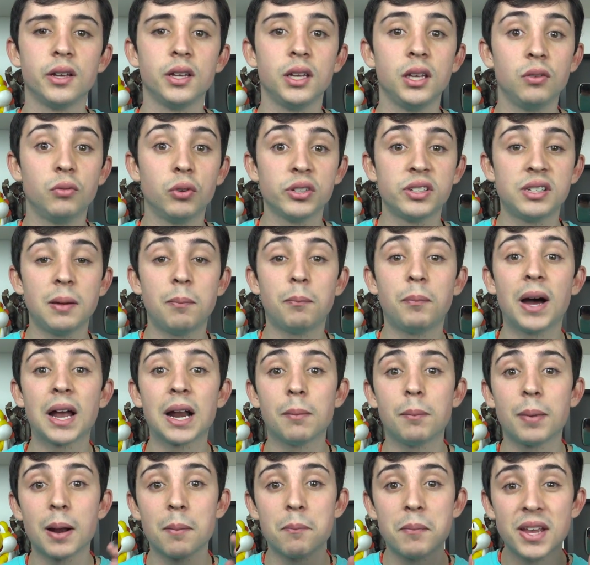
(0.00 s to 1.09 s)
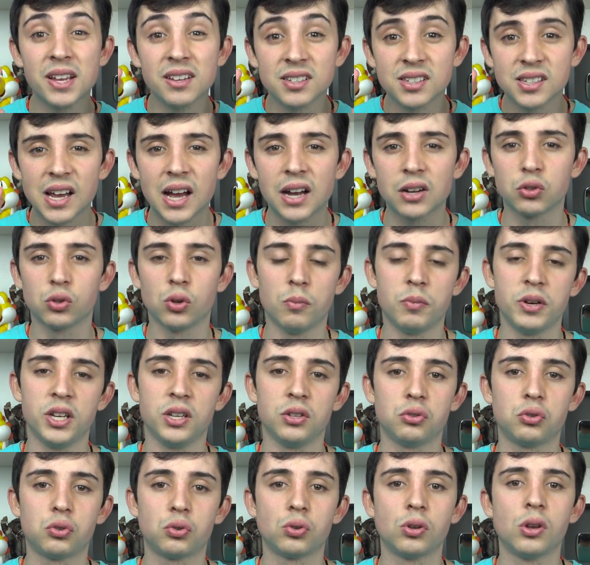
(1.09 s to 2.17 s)
e você para para pensar sobre
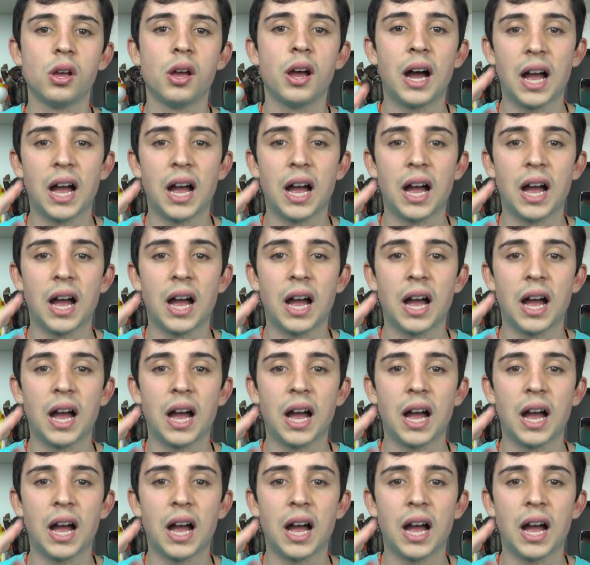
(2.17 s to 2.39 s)
isso.